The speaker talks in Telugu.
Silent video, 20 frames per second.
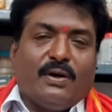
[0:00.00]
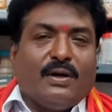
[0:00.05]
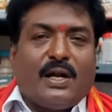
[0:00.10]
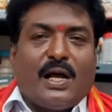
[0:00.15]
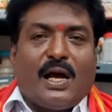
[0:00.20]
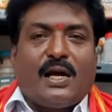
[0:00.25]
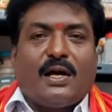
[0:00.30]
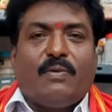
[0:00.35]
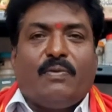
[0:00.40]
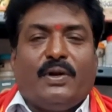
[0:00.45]

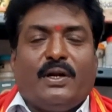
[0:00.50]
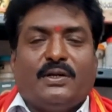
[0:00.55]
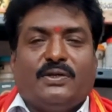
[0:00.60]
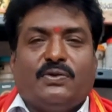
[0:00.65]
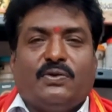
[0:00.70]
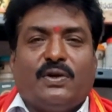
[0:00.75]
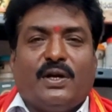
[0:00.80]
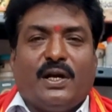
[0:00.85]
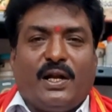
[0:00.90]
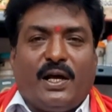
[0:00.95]
నాగమల్లి
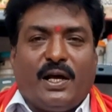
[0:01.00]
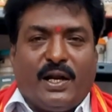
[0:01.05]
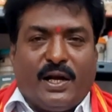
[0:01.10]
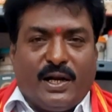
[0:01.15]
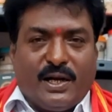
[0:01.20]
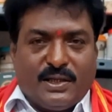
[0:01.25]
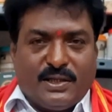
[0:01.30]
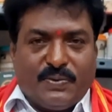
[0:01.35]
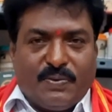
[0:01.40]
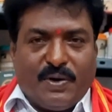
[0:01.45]

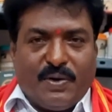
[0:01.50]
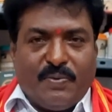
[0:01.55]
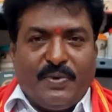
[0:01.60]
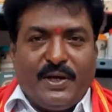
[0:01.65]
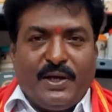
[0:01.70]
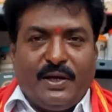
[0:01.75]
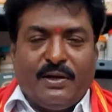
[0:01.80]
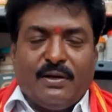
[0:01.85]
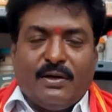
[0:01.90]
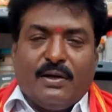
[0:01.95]
సూర్యనారాయణ స్వామి
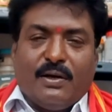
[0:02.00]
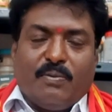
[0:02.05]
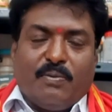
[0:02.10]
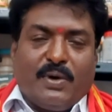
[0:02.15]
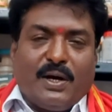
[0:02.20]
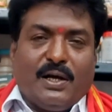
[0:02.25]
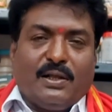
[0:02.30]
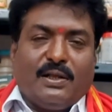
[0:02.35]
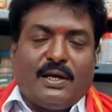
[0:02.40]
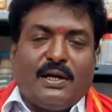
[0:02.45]

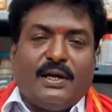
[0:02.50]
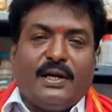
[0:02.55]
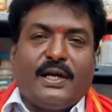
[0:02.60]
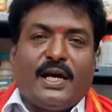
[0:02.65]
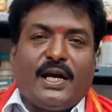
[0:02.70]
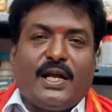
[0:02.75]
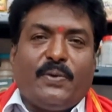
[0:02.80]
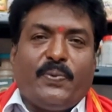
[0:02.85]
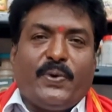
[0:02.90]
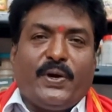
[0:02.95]
మా తండ్రి
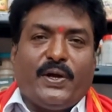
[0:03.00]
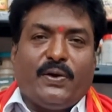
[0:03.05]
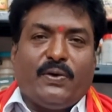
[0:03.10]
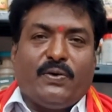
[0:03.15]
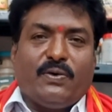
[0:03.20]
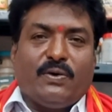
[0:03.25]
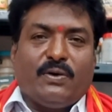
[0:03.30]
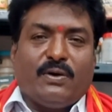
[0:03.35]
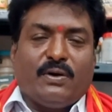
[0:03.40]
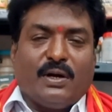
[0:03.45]
గారి పేరు
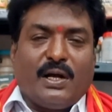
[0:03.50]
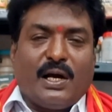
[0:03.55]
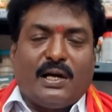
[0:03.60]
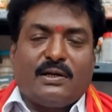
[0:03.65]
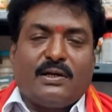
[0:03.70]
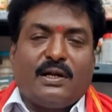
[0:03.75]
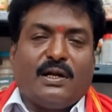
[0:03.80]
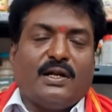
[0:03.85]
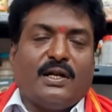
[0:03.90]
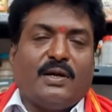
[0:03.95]

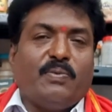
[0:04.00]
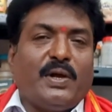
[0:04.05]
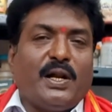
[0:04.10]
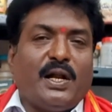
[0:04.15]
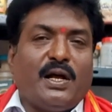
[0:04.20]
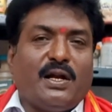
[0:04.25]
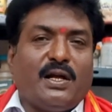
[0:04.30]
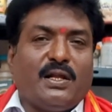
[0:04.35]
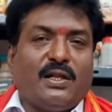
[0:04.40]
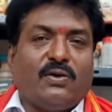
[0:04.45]
డాక్టర్
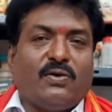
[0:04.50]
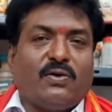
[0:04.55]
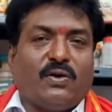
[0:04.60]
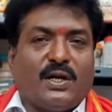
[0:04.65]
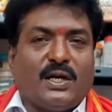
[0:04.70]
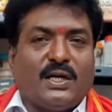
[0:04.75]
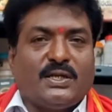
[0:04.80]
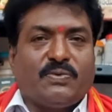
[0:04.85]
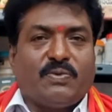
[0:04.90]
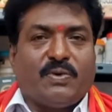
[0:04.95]
నిర్మలానంద
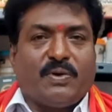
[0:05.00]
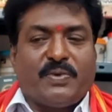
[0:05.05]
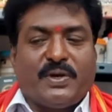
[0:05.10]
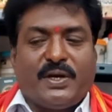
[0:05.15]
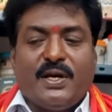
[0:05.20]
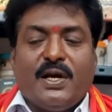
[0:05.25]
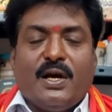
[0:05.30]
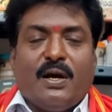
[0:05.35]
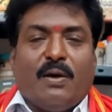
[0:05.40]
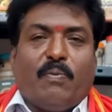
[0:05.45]
కోనాయ స్వామి
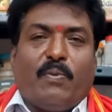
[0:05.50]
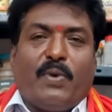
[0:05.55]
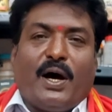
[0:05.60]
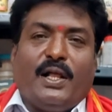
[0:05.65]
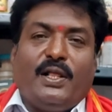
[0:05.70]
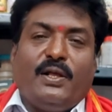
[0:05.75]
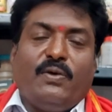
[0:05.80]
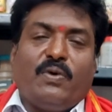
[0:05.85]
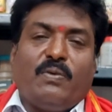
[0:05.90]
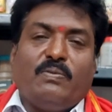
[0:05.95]

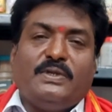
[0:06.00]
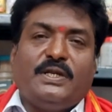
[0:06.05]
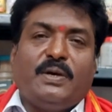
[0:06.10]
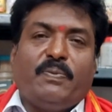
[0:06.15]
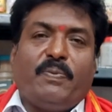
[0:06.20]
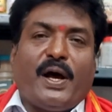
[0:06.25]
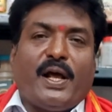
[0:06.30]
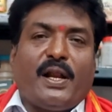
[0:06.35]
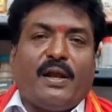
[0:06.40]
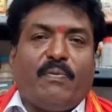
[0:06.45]
మాది వంశ
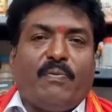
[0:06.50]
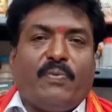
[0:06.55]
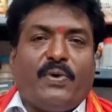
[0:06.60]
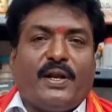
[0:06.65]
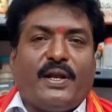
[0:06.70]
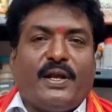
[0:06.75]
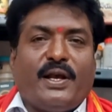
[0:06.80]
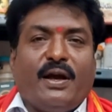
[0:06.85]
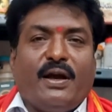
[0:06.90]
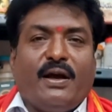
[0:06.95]

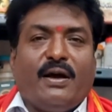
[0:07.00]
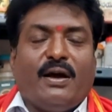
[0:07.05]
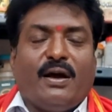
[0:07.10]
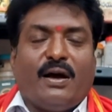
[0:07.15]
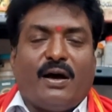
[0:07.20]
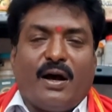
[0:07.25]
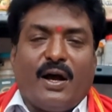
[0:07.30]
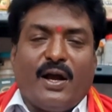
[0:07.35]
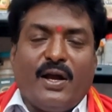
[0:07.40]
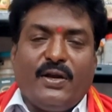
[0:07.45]
పారంపర్య
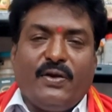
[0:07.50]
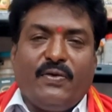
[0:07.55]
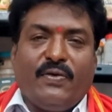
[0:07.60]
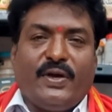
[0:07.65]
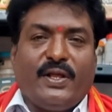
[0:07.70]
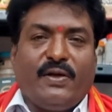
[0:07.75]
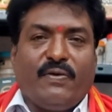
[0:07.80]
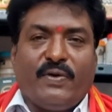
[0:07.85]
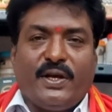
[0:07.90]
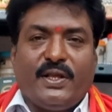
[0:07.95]

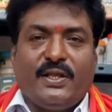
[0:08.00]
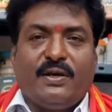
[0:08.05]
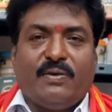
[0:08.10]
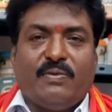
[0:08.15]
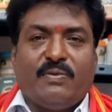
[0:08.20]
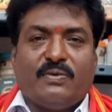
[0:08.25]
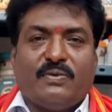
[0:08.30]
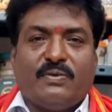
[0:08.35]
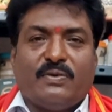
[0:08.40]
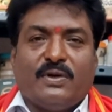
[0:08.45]
ఆయుర్వేద
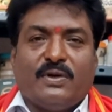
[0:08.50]
వైద్యము